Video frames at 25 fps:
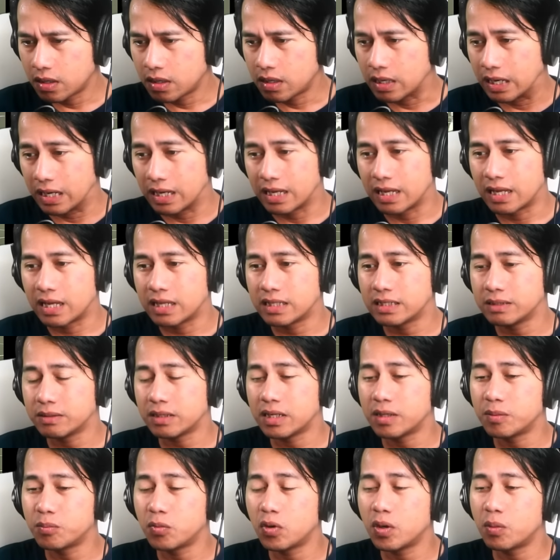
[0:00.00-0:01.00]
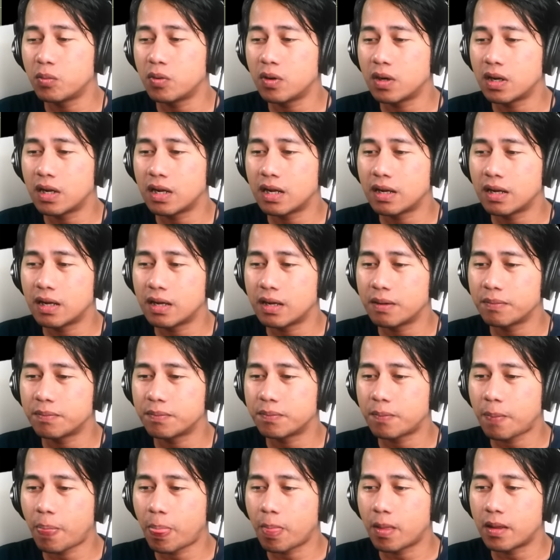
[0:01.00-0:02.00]
Nah, ini kan bola-bola
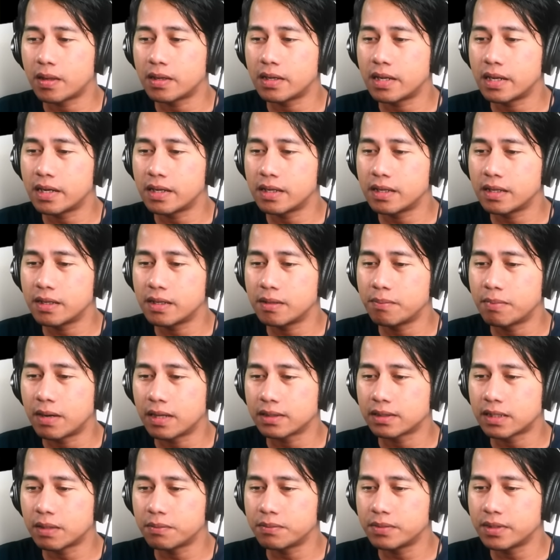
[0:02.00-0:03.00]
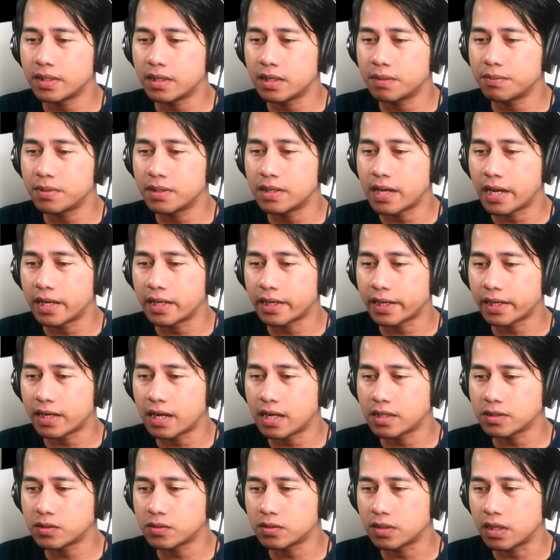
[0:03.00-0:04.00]
dari Batam dia lebih direct
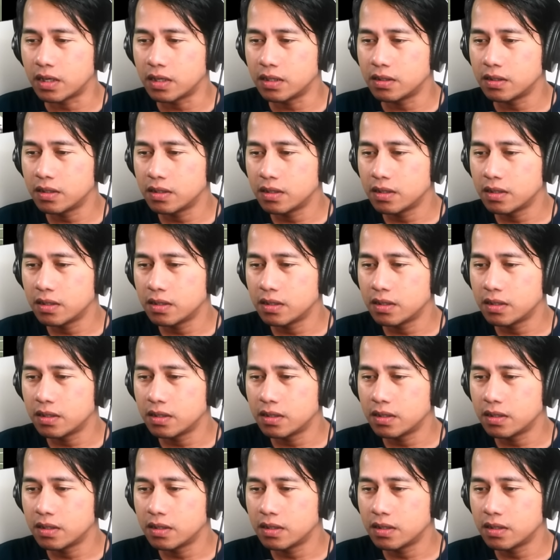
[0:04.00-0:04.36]
langsung ya.